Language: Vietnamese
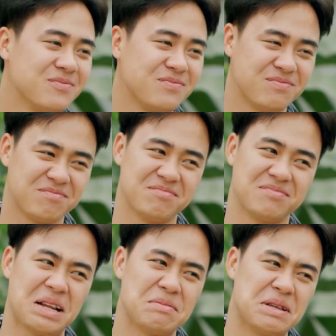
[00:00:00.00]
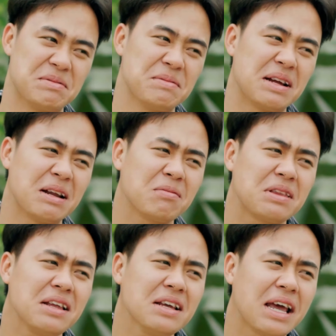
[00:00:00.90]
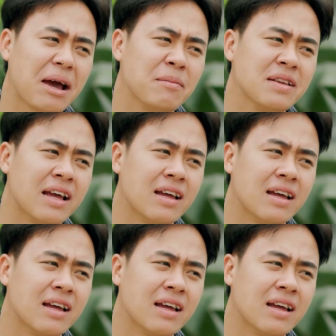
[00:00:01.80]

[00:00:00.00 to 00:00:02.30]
Ừ, làm gì mà bạn nóng tính như kia mới